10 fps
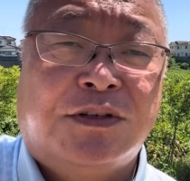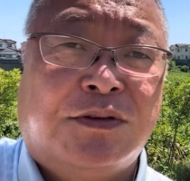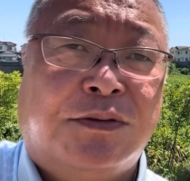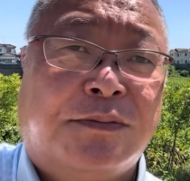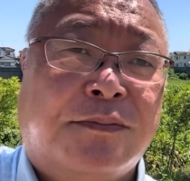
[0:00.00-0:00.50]

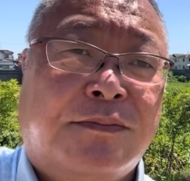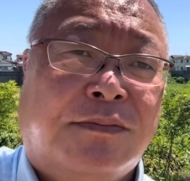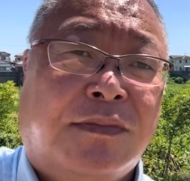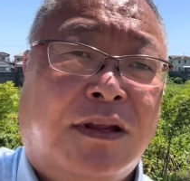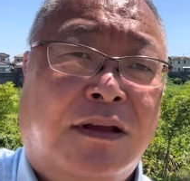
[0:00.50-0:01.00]
しょ
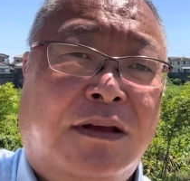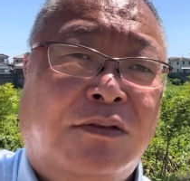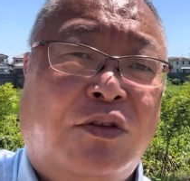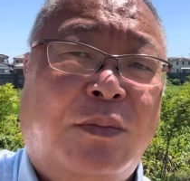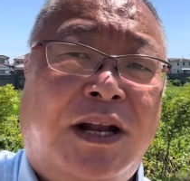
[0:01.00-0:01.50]

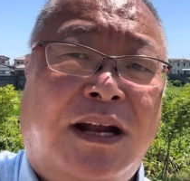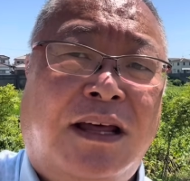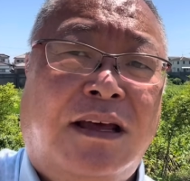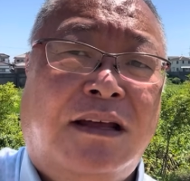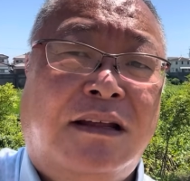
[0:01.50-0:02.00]
う。止めら
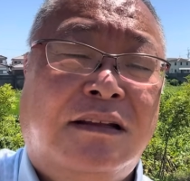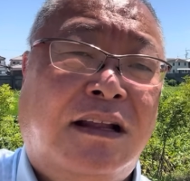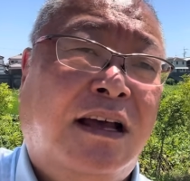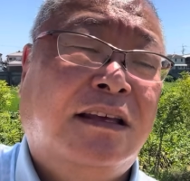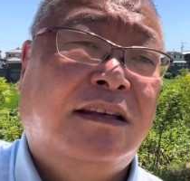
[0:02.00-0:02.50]
れ
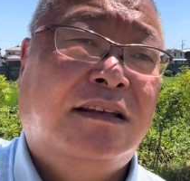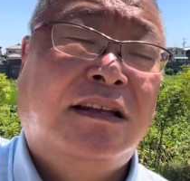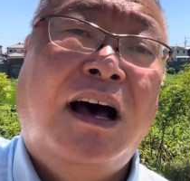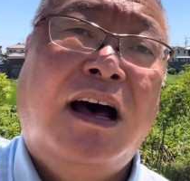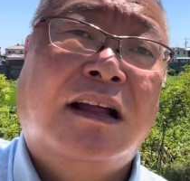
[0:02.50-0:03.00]
ない
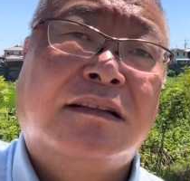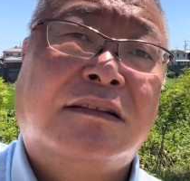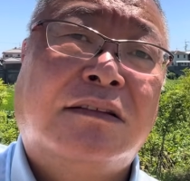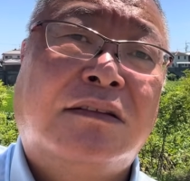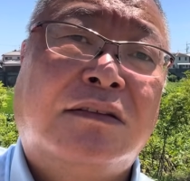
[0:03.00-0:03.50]
なぁ
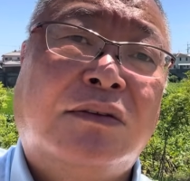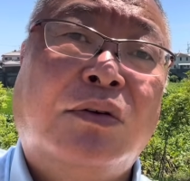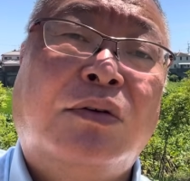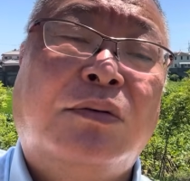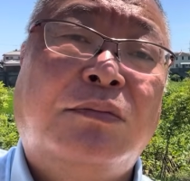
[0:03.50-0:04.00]

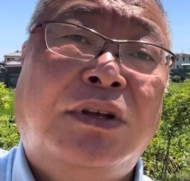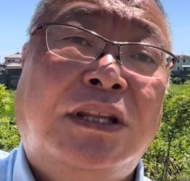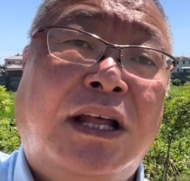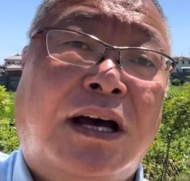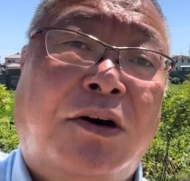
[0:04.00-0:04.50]
とみ
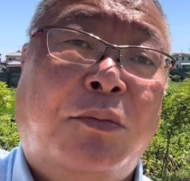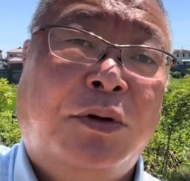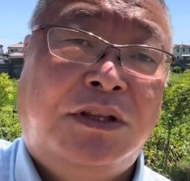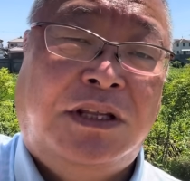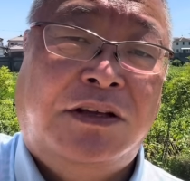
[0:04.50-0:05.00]
んなが
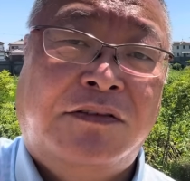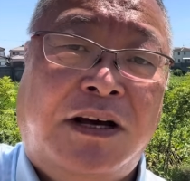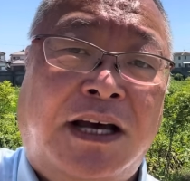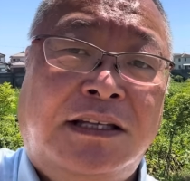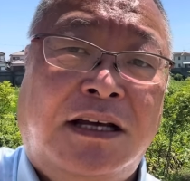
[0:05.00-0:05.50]
思ってい
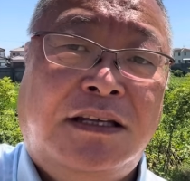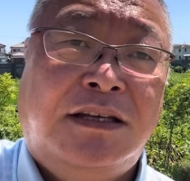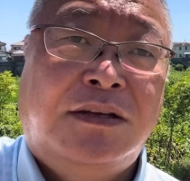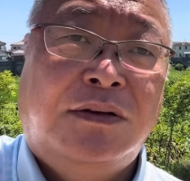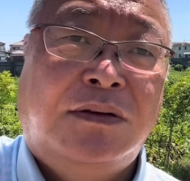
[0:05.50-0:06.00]
る間に